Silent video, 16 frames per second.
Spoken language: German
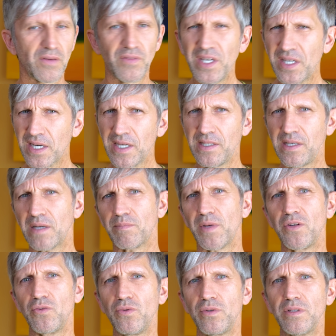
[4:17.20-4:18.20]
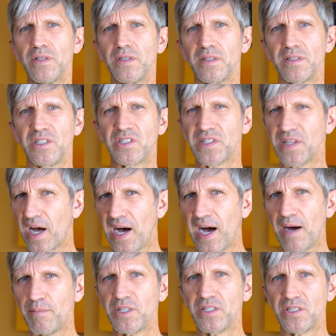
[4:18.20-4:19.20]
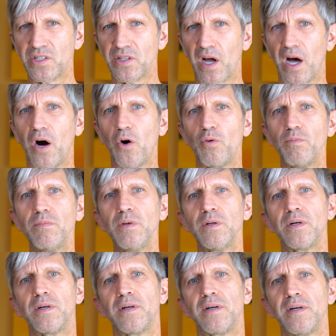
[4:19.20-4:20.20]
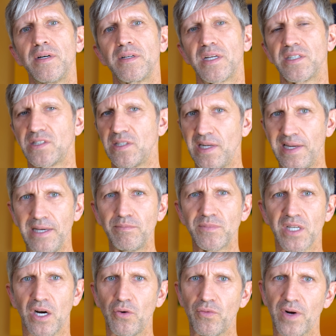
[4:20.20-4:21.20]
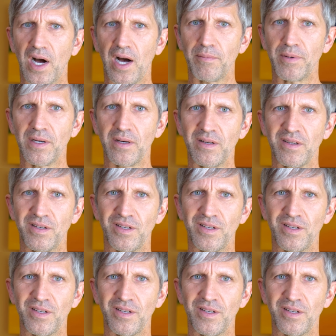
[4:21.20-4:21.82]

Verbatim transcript: Wie kreiert man nun diesen Rahmen, diesen Raum, dass die Lebensaufgabe